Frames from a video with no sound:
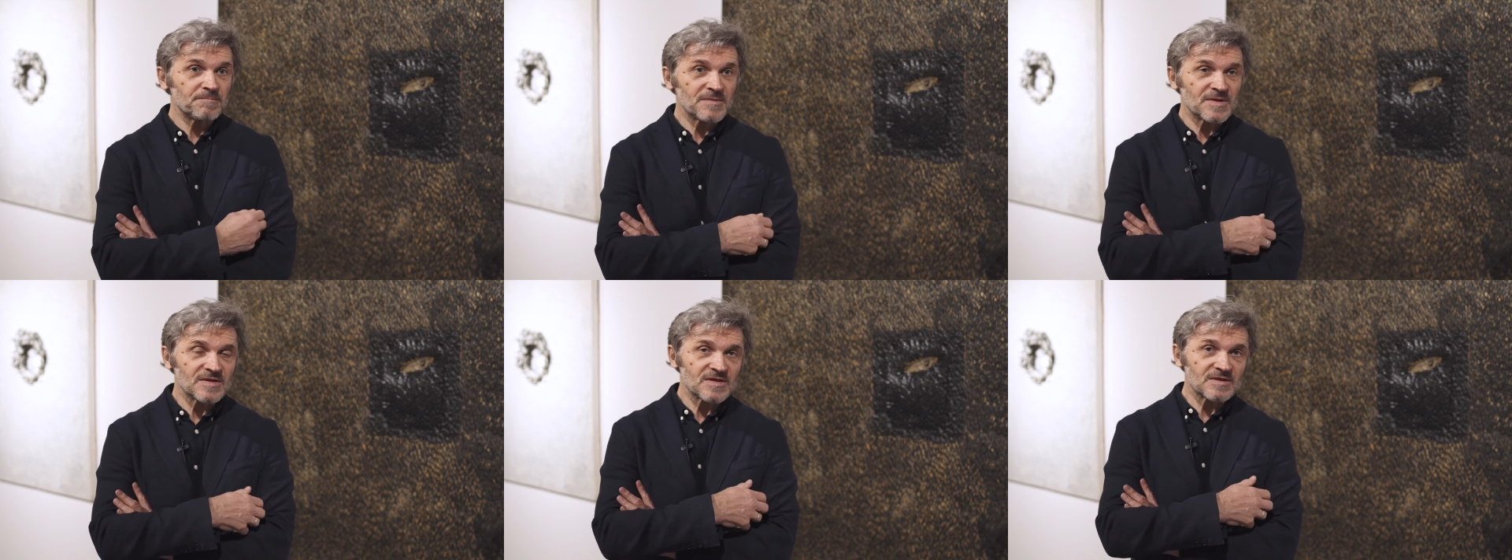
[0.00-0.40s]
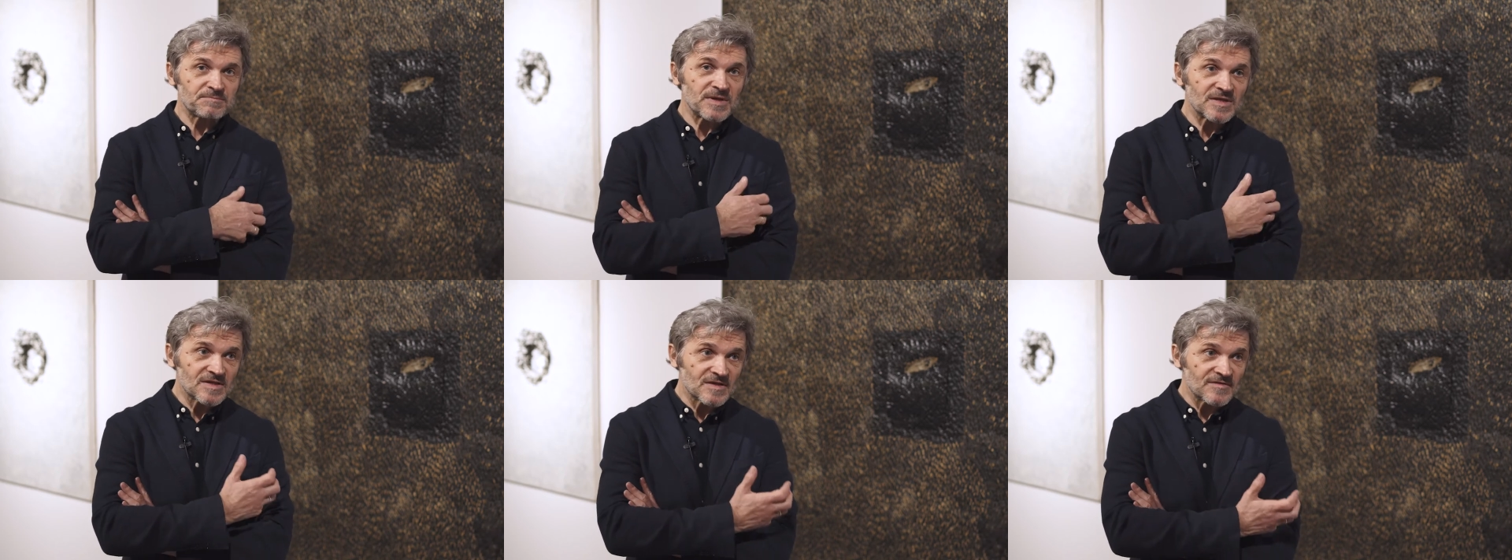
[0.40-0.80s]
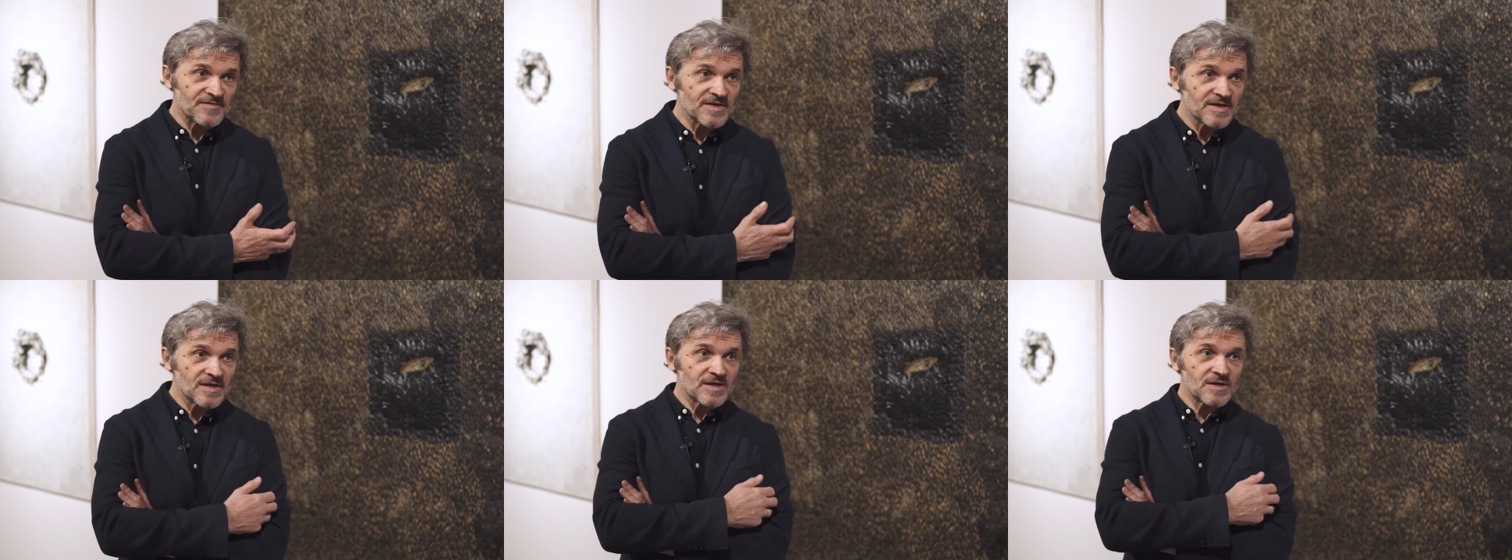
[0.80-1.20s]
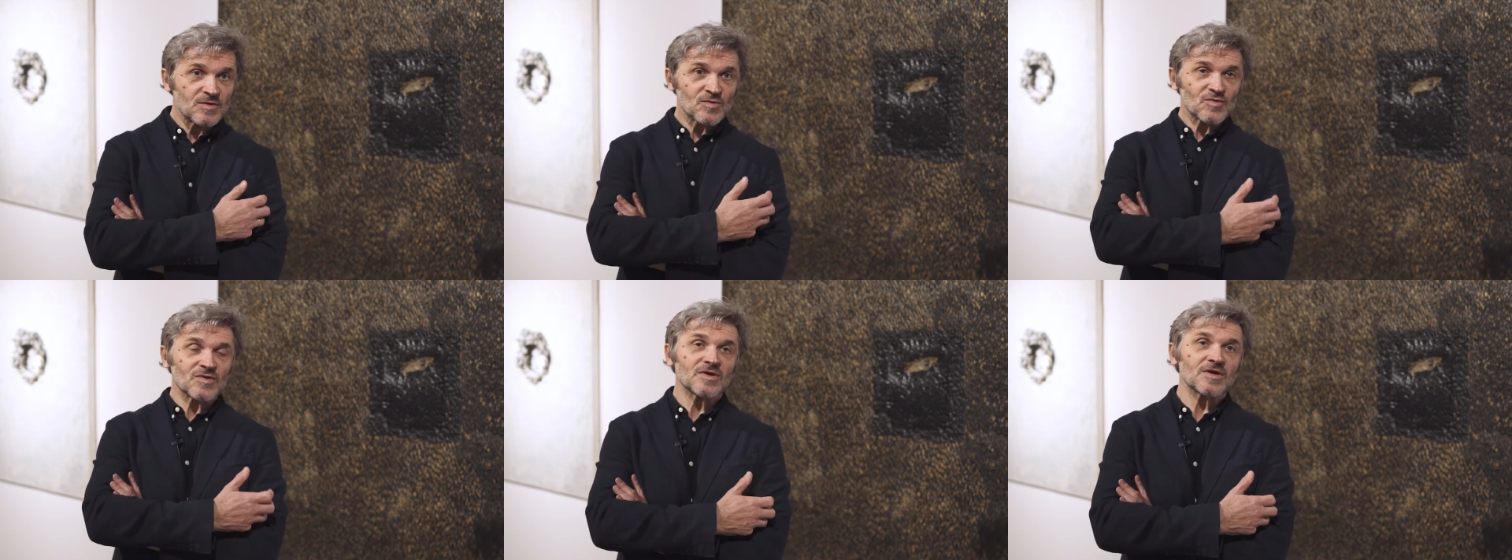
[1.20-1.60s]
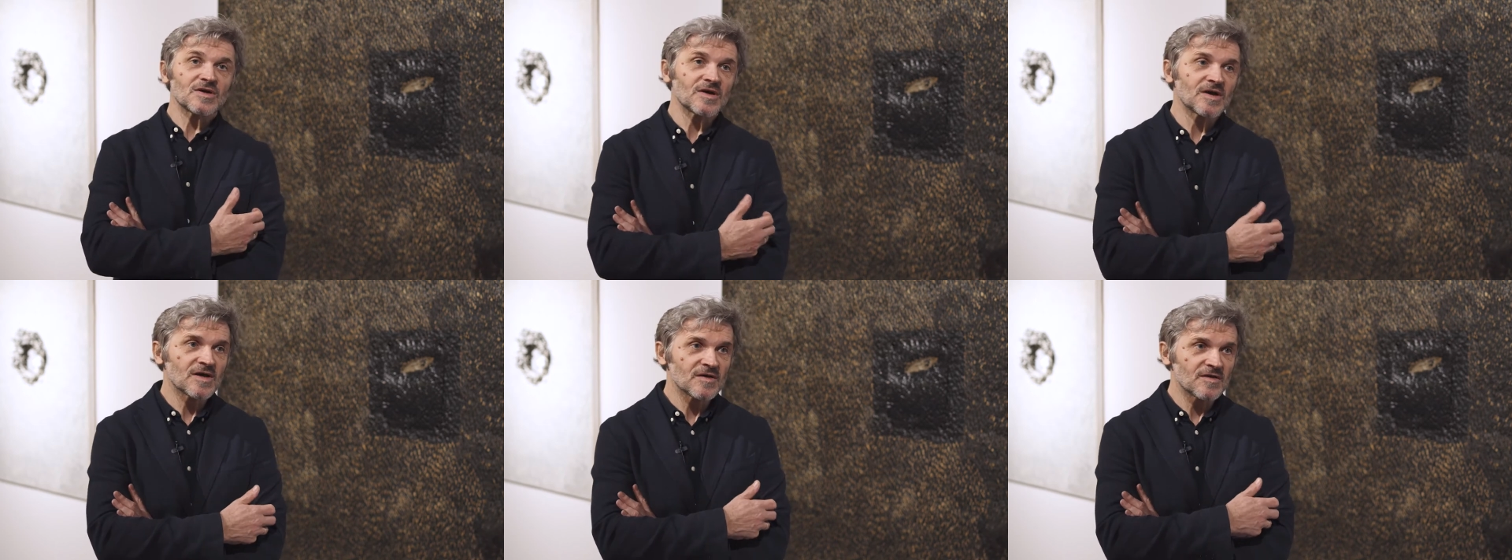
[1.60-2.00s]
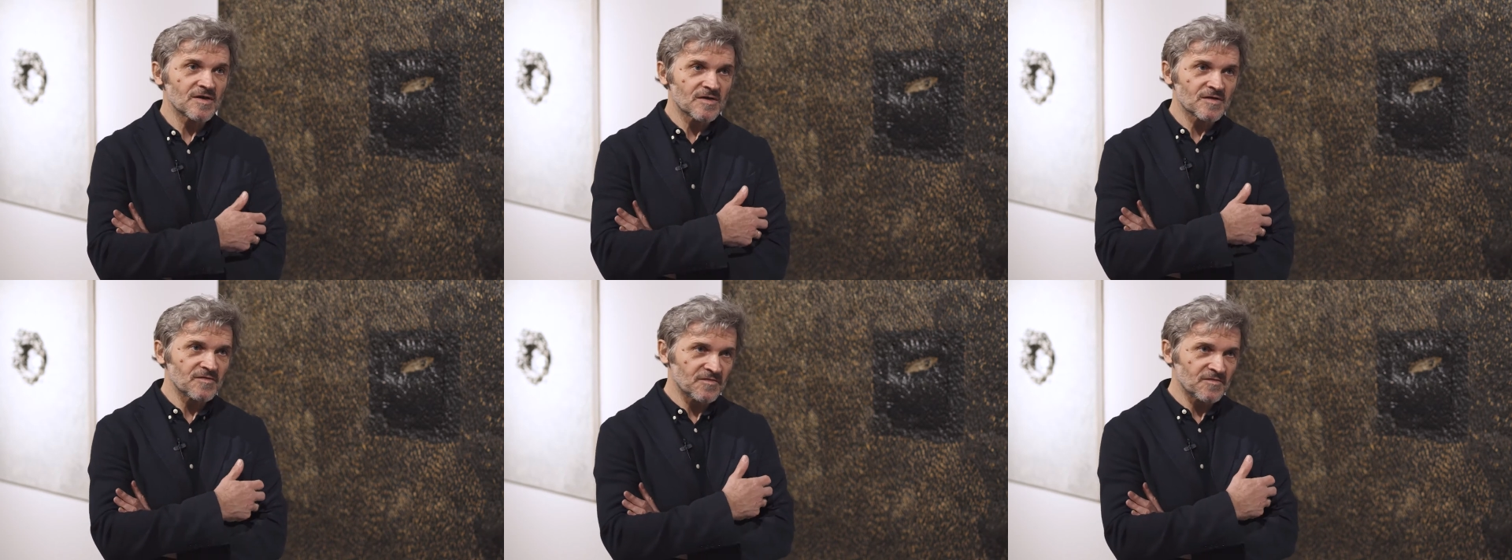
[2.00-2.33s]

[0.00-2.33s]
e, specyfiki różnych e,